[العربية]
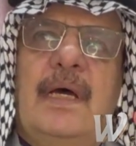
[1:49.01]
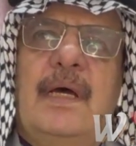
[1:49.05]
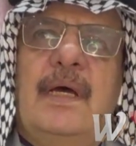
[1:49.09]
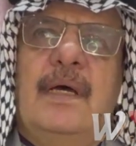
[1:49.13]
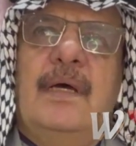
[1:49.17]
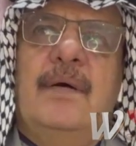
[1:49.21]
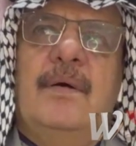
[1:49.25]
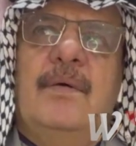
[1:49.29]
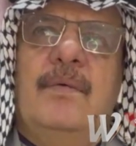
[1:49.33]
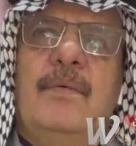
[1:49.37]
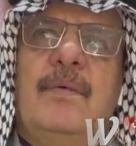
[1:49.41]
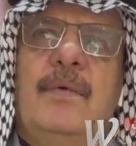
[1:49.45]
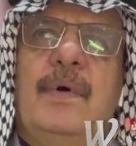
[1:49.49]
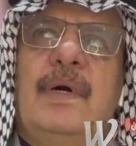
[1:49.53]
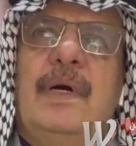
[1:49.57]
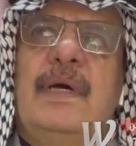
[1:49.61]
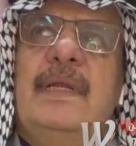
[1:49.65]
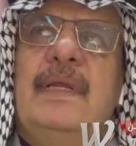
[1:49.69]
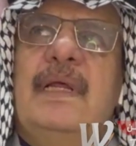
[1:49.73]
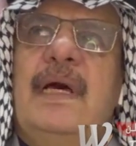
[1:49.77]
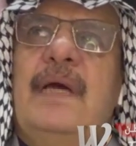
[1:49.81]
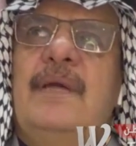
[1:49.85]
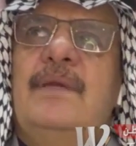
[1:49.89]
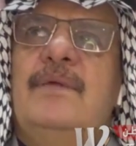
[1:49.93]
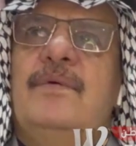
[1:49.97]

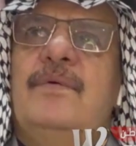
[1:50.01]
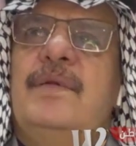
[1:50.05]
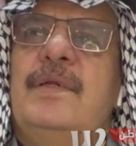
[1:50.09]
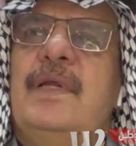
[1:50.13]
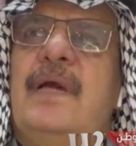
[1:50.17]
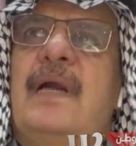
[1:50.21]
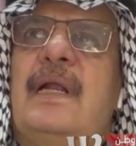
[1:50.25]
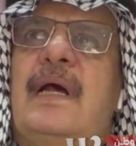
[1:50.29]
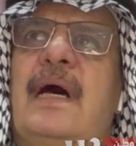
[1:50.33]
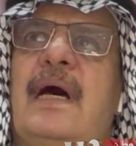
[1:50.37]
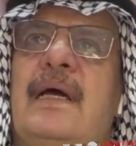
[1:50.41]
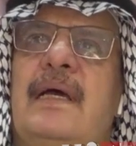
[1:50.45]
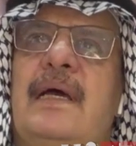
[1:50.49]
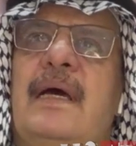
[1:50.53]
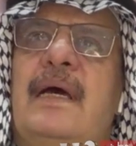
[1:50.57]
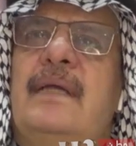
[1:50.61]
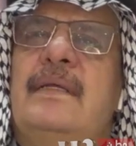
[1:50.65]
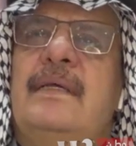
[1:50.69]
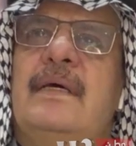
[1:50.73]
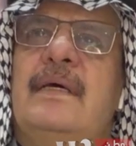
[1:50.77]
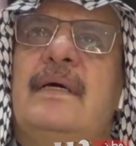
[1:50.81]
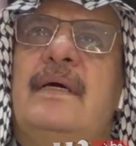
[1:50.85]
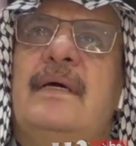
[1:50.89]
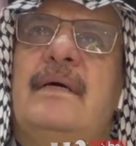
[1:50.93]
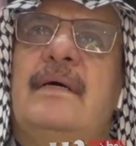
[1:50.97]
ونحن نرى
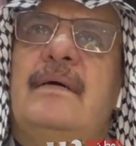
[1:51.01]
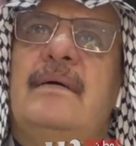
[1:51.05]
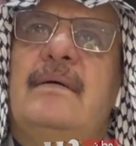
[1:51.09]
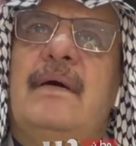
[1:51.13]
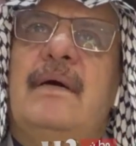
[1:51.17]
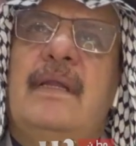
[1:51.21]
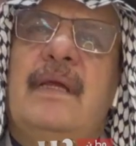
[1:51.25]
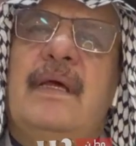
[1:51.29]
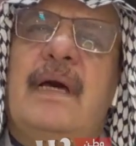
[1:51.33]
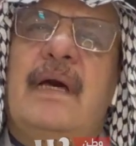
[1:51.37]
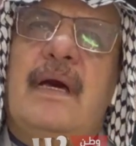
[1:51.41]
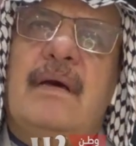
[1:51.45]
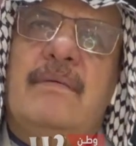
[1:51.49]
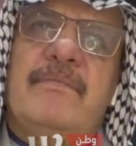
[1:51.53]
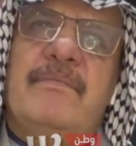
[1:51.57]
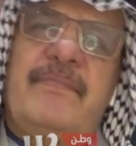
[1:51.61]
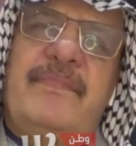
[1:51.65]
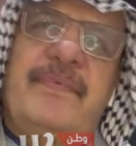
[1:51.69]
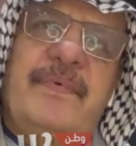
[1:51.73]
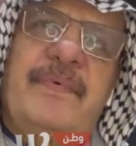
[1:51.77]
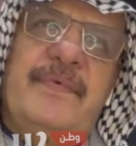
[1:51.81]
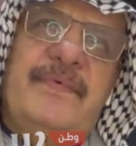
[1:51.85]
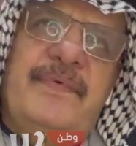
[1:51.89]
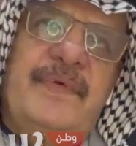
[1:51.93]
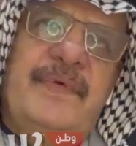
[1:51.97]
يعني أنا
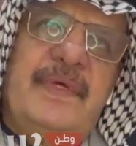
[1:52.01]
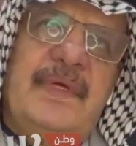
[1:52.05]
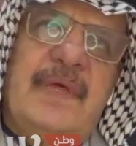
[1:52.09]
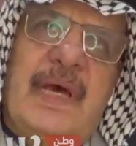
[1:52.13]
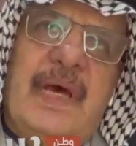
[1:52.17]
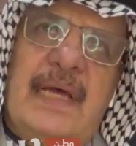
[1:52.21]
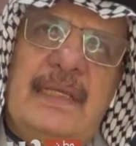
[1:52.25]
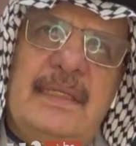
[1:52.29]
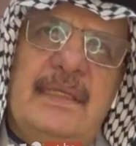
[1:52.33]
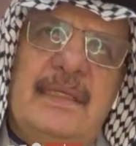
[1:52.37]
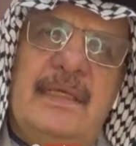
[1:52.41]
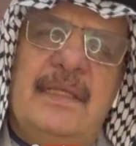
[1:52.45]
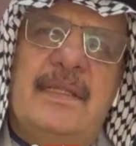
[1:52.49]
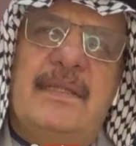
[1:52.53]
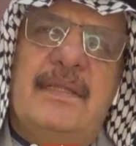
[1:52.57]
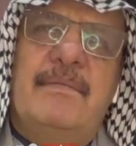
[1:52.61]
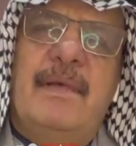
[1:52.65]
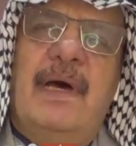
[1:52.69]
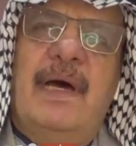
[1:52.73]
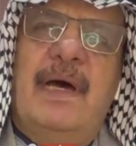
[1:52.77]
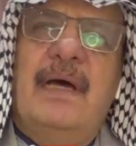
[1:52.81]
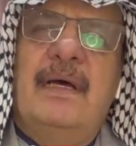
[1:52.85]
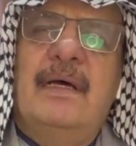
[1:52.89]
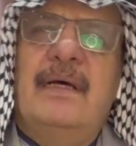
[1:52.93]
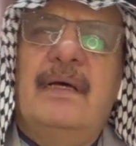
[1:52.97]
في حديث
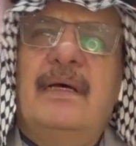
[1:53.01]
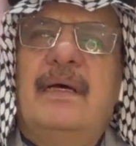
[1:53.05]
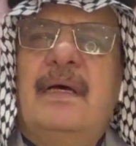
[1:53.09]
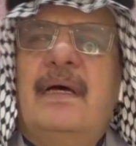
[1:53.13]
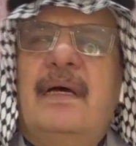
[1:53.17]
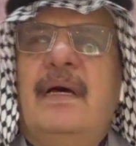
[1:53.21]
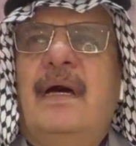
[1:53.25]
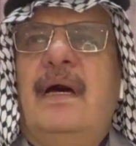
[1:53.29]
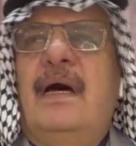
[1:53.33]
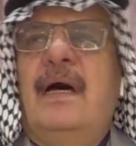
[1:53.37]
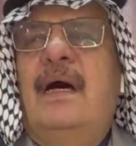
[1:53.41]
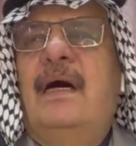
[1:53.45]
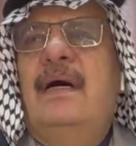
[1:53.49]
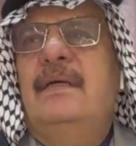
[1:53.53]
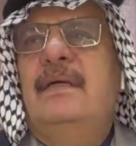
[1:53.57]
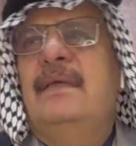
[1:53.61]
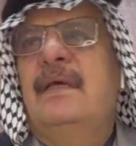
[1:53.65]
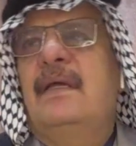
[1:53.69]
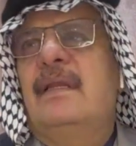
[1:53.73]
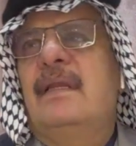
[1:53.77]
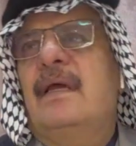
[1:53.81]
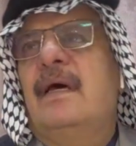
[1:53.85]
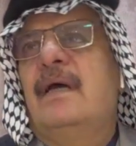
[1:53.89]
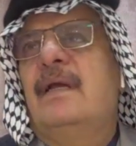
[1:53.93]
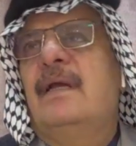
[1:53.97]
مع
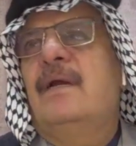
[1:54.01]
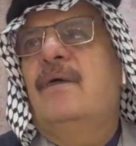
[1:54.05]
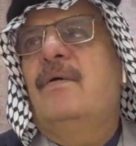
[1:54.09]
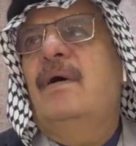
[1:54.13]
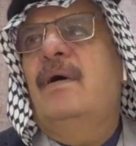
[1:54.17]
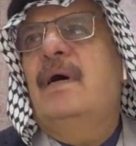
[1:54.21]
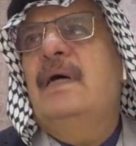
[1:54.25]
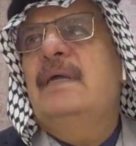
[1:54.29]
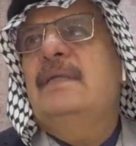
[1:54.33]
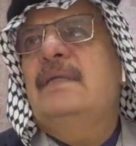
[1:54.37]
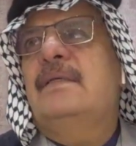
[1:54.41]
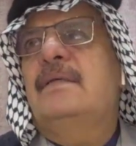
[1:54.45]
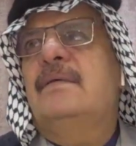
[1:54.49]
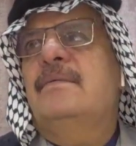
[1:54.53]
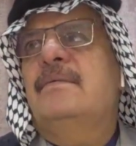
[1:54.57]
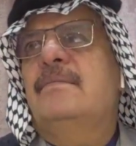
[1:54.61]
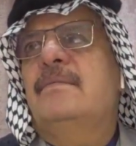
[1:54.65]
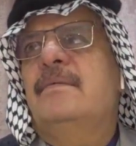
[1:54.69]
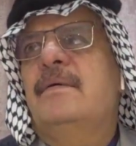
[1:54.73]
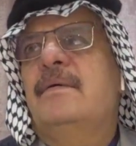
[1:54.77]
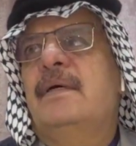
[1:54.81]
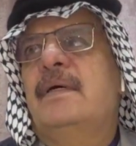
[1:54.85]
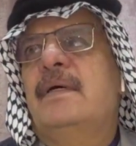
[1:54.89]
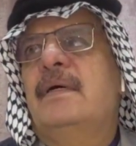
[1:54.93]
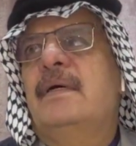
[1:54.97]
إحدى القنوات
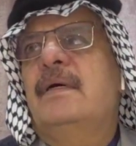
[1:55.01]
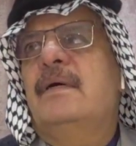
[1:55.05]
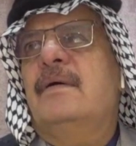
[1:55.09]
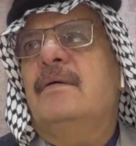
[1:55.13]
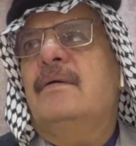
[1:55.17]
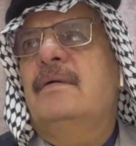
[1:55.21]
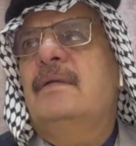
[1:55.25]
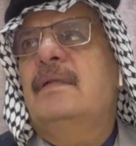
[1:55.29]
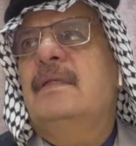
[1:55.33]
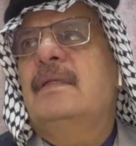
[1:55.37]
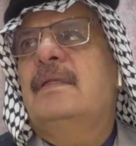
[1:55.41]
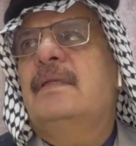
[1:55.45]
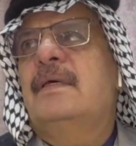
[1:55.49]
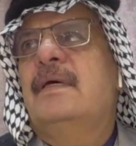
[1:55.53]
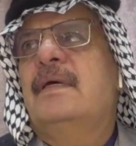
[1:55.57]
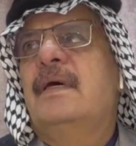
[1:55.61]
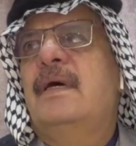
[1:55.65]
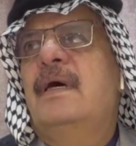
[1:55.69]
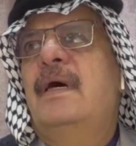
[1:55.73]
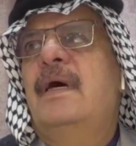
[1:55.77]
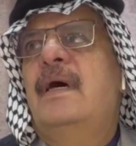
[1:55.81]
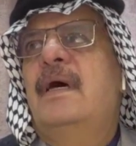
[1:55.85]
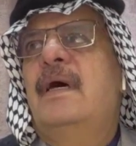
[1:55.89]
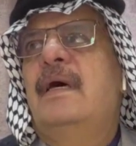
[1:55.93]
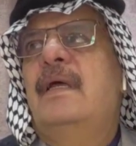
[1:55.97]
قلت
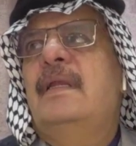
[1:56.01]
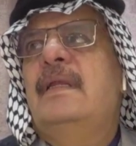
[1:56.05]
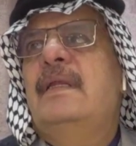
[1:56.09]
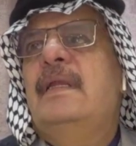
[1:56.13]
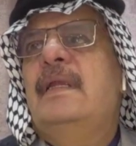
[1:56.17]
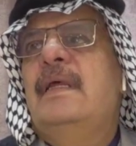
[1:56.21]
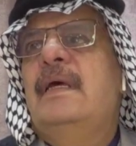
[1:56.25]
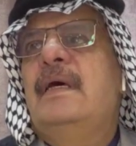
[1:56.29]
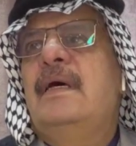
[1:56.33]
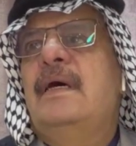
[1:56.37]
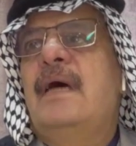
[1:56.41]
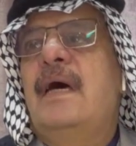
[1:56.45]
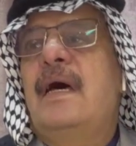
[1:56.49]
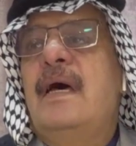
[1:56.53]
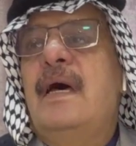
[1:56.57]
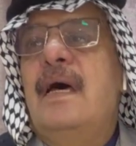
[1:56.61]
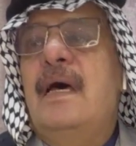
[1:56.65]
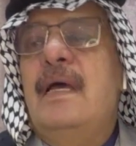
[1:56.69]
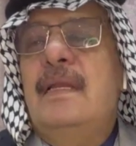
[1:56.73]
أن